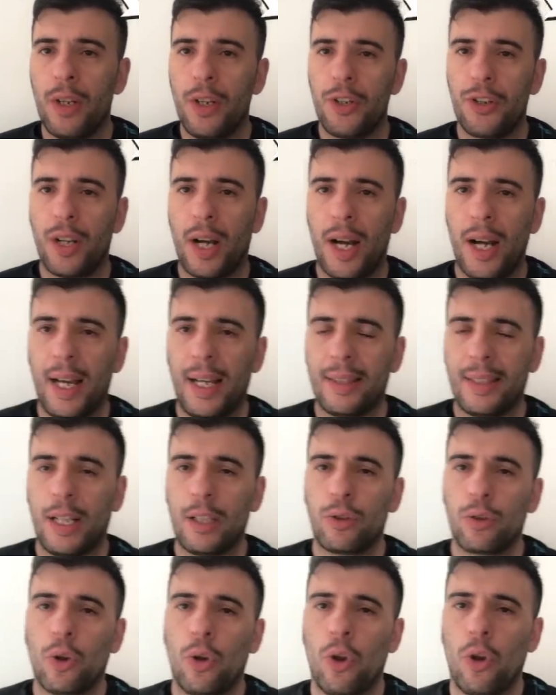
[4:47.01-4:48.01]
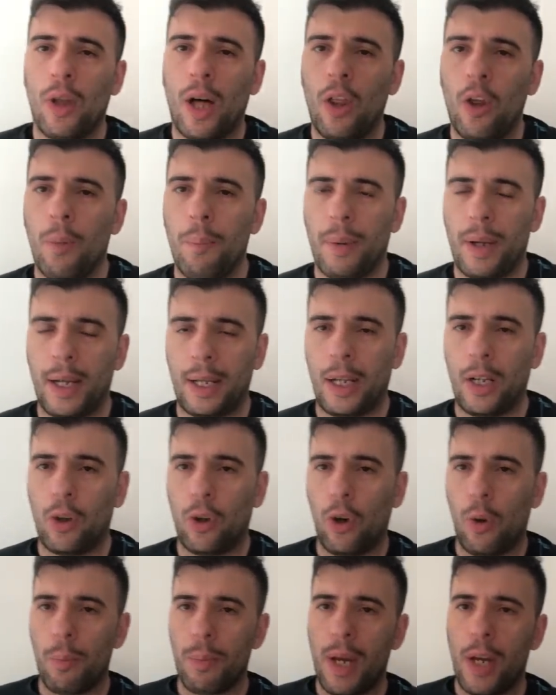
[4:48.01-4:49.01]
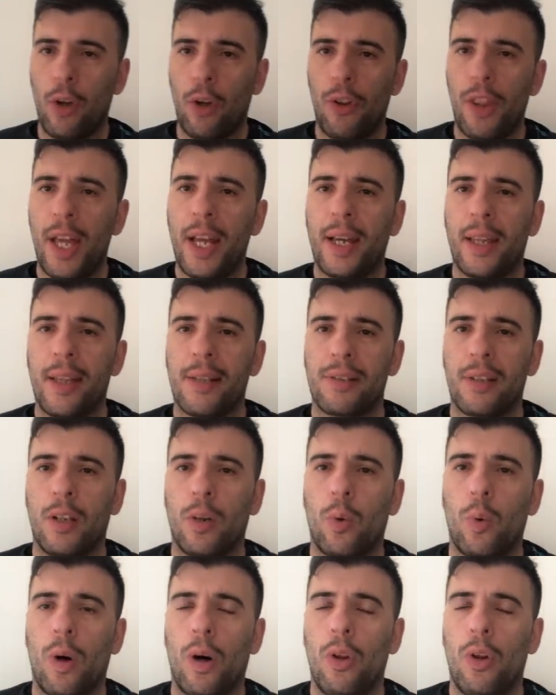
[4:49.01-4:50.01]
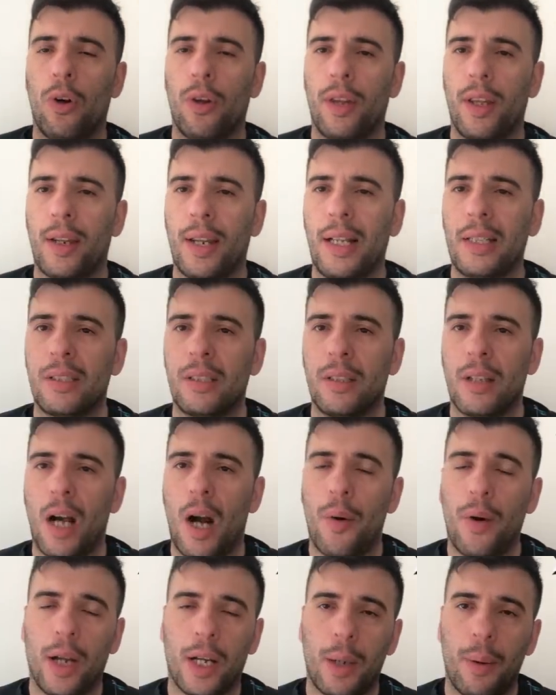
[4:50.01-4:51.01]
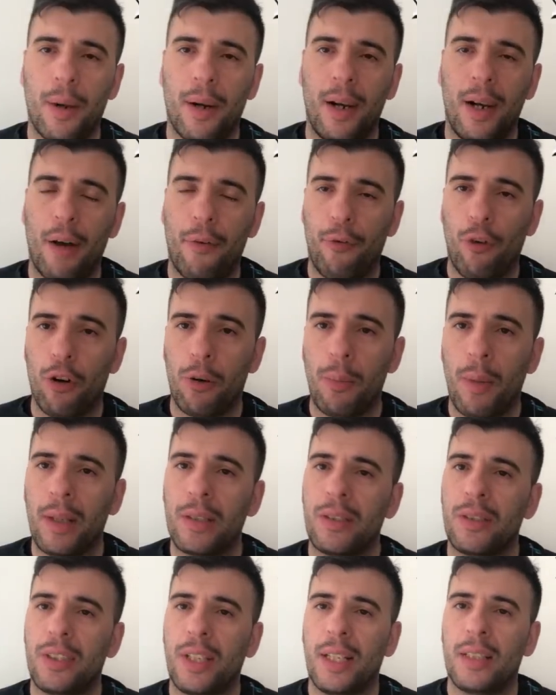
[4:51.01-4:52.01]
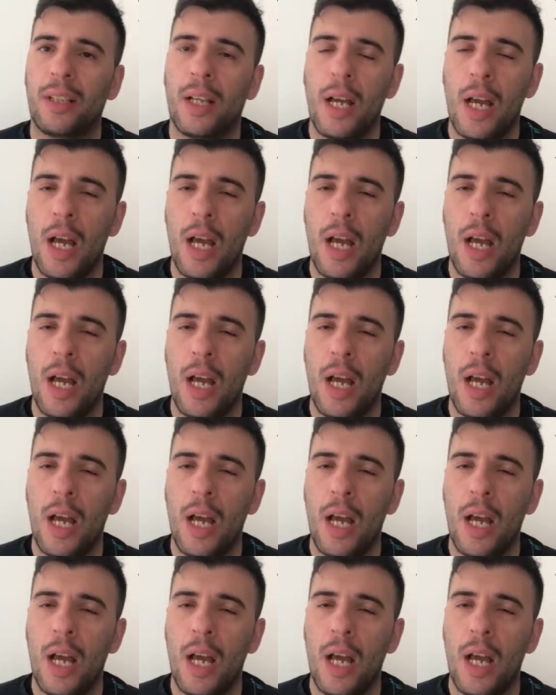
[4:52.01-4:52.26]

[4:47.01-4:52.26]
Ya está todo dado para que el colombiano deje de ser jugador de Racing. Habrá que ver las formas, si es